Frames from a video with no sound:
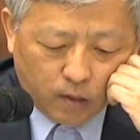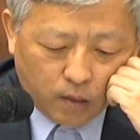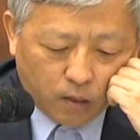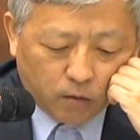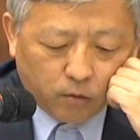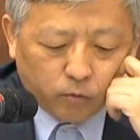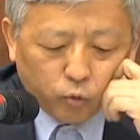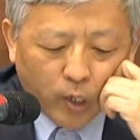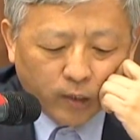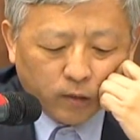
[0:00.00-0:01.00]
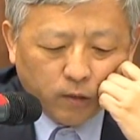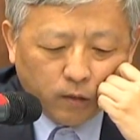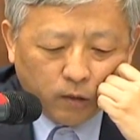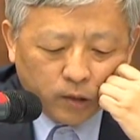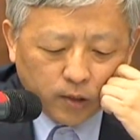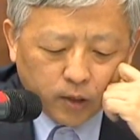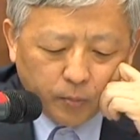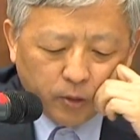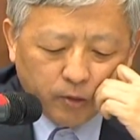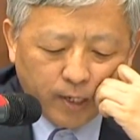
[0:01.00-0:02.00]
어, 또한 그
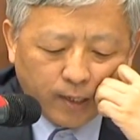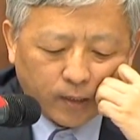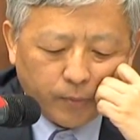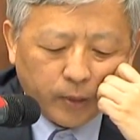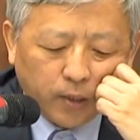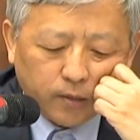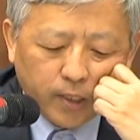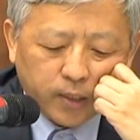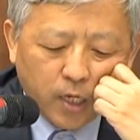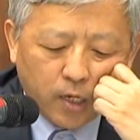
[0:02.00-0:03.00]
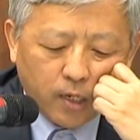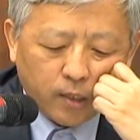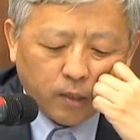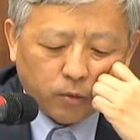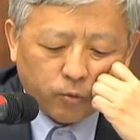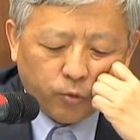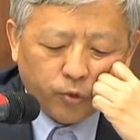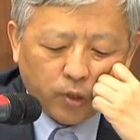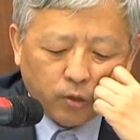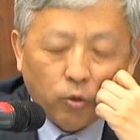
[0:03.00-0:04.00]
진선미 원안 같으면 적대 세력
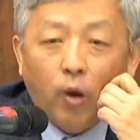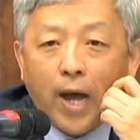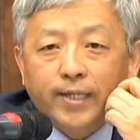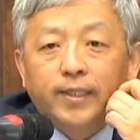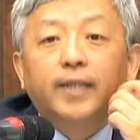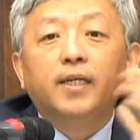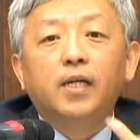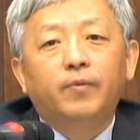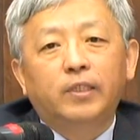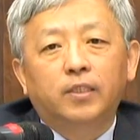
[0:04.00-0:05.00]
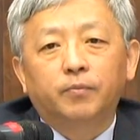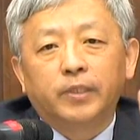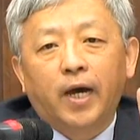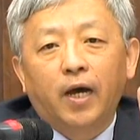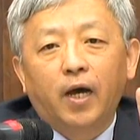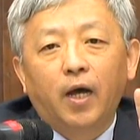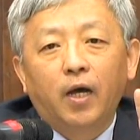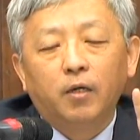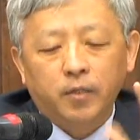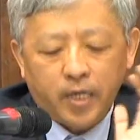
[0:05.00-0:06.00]
규정도 아예 삭제를 해버렸습니다.
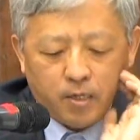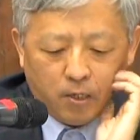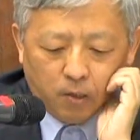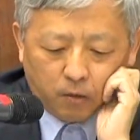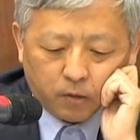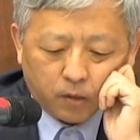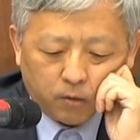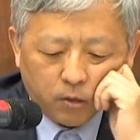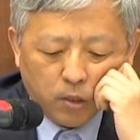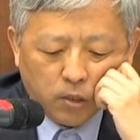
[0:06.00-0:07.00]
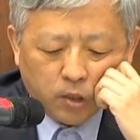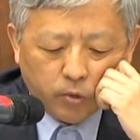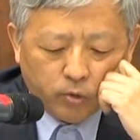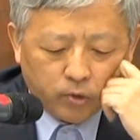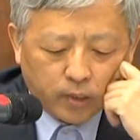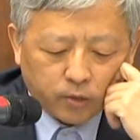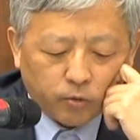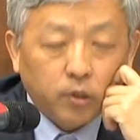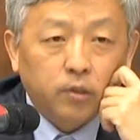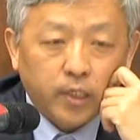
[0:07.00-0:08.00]
근데 어쨌든
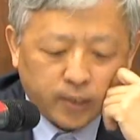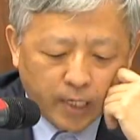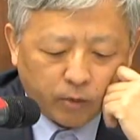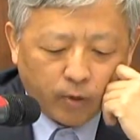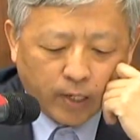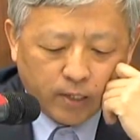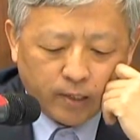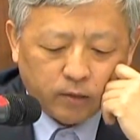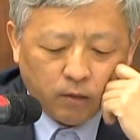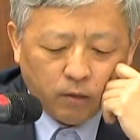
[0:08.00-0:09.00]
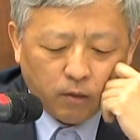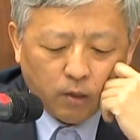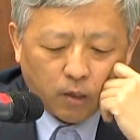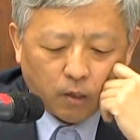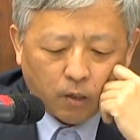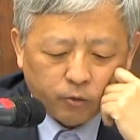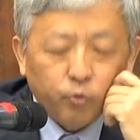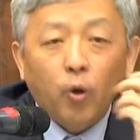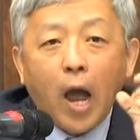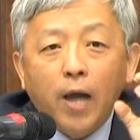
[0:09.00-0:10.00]
일기위원회에서도 적대 세력과 관련해서 어,
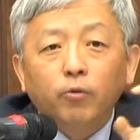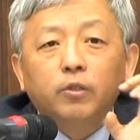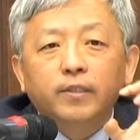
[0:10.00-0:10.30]
주로 한국